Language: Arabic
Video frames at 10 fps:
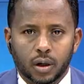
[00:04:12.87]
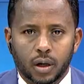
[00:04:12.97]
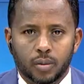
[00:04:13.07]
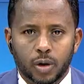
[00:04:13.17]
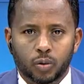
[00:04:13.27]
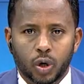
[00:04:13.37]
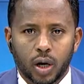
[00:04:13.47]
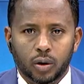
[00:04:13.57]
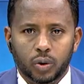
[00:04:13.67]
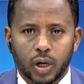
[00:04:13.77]
قام
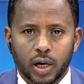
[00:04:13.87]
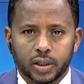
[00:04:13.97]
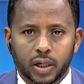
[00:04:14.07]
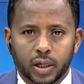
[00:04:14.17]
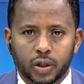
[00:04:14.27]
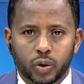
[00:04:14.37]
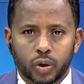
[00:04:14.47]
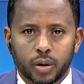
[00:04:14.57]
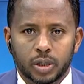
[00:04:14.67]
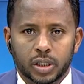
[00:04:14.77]
الملحقون
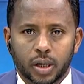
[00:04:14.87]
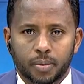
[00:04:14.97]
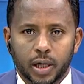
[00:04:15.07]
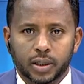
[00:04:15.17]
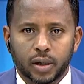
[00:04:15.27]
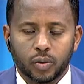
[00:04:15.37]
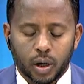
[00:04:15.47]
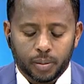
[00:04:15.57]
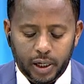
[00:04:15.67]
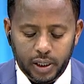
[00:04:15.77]
العسكريون من
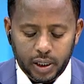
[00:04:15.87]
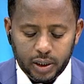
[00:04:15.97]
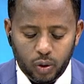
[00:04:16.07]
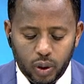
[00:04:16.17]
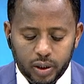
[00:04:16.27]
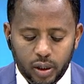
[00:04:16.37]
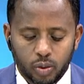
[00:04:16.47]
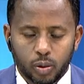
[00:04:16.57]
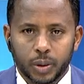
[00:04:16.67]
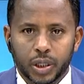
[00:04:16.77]
47 دولة
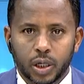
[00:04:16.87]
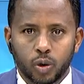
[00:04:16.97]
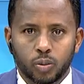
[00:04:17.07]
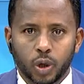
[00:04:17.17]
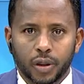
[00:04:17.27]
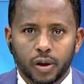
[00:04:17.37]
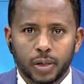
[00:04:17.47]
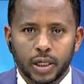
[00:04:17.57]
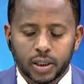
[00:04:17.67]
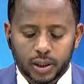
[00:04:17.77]
وممثل
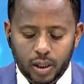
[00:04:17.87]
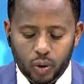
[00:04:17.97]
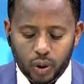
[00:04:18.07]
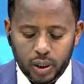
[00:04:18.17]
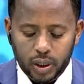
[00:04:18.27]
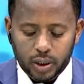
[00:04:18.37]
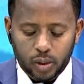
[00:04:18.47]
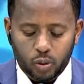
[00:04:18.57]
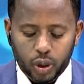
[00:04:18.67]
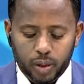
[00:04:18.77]
المنظمات الدولية
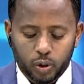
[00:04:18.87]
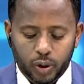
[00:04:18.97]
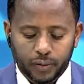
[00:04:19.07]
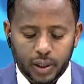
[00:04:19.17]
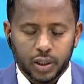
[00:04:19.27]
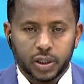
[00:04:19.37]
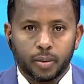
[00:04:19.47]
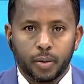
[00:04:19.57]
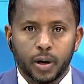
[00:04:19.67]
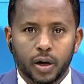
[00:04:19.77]
المقيمون في أديس
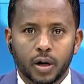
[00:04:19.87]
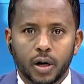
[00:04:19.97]
أبابا